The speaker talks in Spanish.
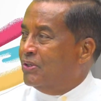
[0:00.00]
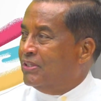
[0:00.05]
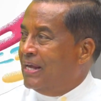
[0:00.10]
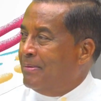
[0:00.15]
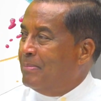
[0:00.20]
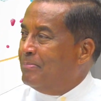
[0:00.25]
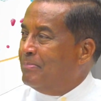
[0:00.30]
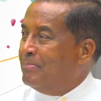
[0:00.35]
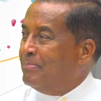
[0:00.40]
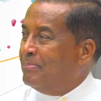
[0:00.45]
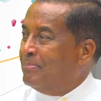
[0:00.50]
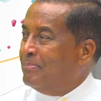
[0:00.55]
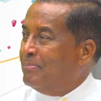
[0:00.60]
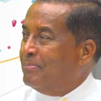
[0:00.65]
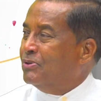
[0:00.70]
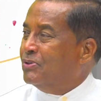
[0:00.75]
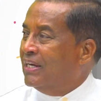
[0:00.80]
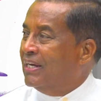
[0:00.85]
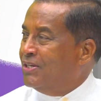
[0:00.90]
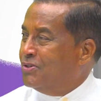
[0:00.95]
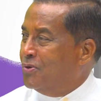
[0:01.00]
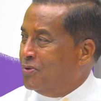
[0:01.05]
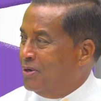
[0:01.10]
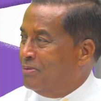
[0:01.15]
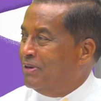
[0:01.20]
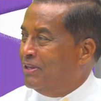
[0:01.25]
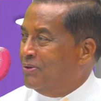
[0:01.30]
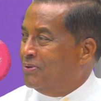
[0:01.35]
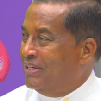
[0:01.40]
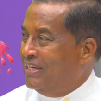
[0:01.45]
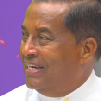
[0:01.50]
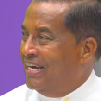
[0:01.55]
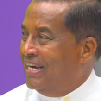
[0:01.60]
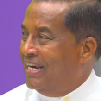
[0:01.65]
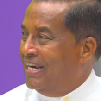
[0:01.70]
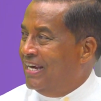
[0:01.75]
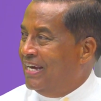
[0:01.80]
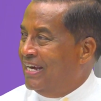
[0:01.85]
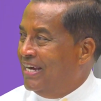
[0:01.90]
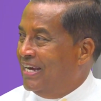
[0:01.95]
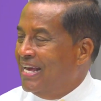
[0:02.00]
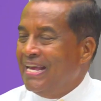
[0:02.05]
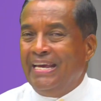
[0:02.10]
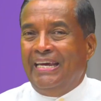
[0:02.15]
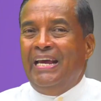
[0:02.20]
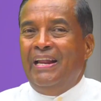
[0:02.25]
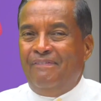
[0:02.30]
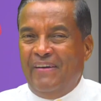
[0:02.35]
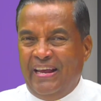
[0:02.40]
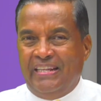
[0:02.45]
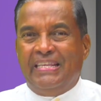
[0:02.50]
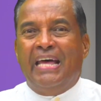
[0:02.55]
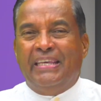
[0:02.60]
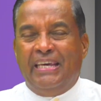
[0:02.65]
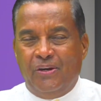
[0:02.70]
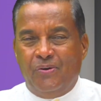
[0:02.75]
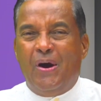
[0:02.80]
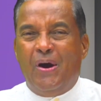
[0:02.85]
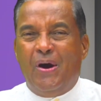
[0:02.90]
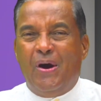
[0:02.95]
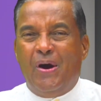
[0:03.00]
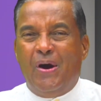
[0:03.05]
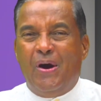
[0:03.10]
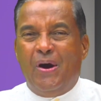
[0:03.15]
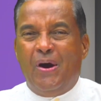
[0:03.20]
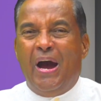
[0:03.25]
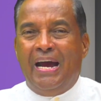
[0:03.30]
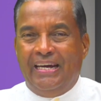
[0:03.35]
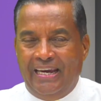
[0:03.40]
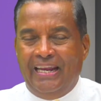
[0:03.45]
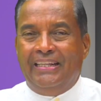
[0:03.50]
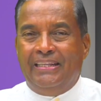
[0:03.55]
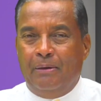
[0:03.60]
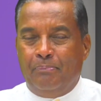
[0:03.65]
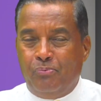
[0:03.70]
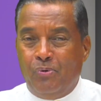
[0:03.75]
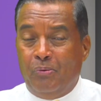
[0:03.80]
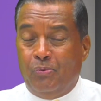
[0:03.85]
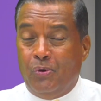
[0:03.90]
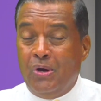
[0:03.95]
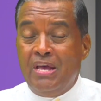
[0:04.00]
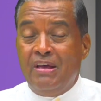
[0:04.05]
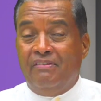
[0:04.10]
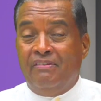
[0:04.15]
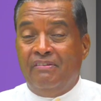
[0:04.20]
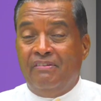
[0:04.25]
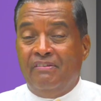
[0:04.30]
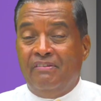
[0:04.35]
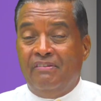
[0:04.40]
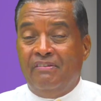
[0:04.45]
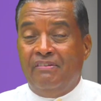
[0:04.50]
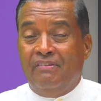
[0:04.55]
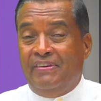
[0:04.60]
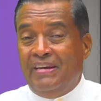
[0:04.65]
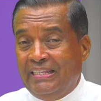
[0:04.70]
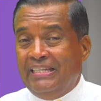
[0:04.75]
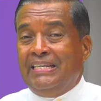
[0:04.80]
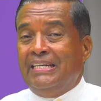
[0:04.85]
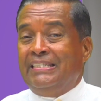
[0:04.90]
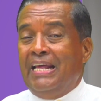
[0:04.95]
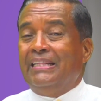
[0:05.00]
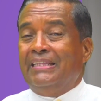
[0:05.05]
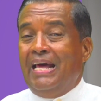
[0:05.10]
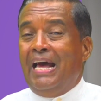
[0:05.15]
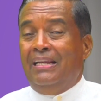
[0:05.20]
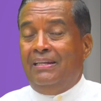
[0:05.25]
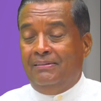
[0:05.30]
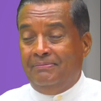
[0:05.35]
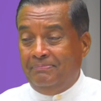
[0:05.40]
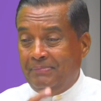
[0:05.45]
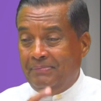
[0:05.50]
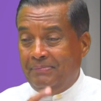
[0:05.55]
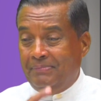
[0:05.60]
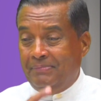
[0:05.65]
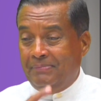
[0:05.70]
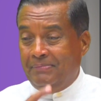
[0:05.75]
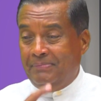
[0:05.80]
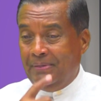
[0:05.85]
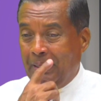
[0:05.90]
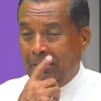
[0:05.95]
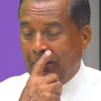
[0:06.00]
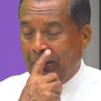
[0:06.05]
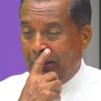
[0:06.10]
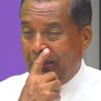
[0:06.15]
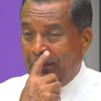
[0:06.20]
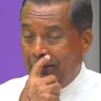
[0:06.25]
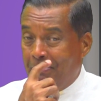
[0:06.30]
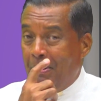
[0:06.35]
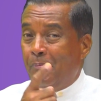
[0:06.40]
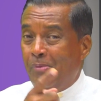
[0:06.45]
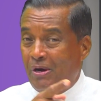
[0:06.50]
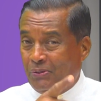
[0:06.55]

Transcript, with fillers: cuando estábamos en el show del mediodía. El verdadero ángel del pueblo. Fíjate si es tan tal, y